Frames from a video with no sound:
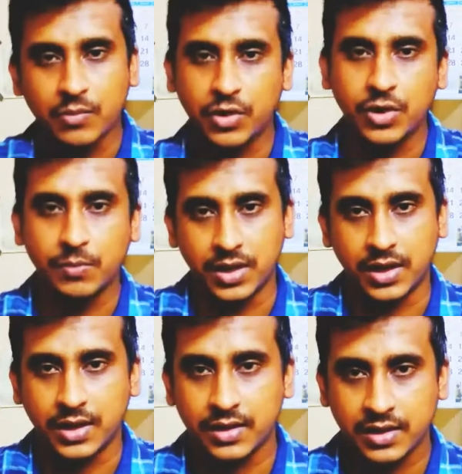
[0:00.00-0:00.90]
என் ஹெல்த் தான்
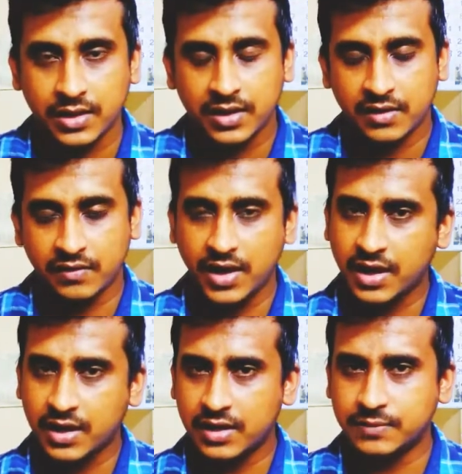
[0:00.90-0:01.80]
முக்கியம் பீங்க
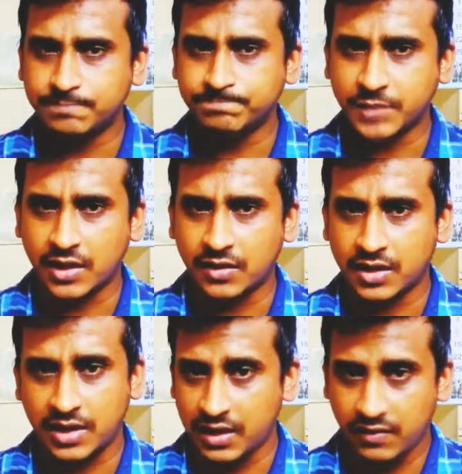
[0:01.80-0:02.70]
வேற என்ன
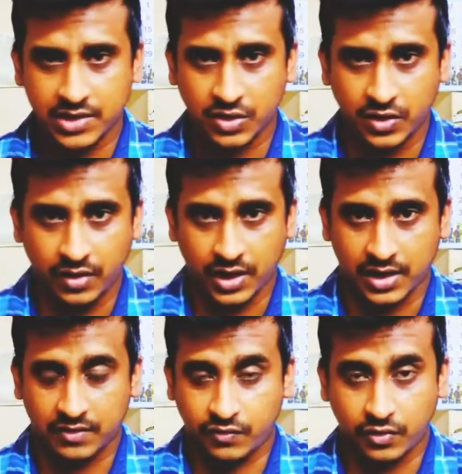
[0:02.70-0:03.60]
அதாவது டிவி
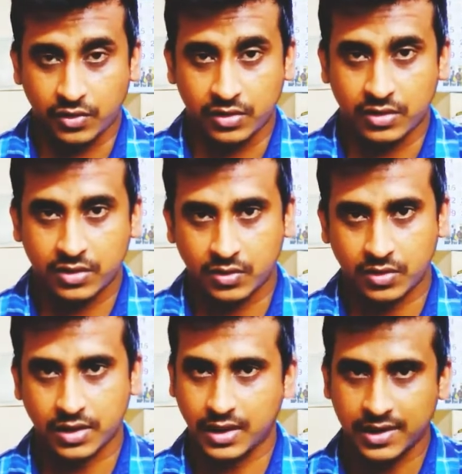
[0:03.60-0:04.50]
சொல்லுவீங்களா ஃபோன்
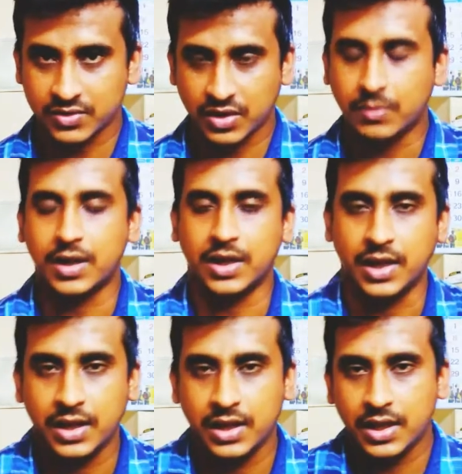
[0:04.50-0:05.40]
நோன்றது அதெல்லாம்
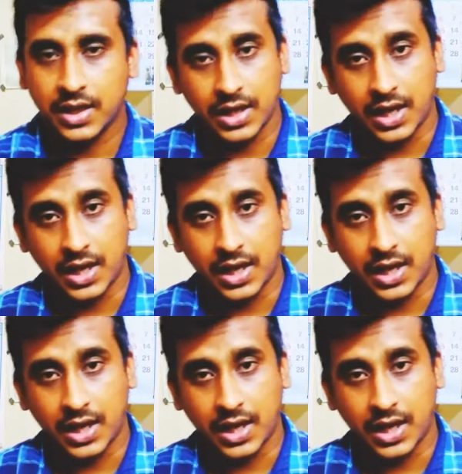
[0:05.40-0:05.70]
சொல்ல மாட்டீங்க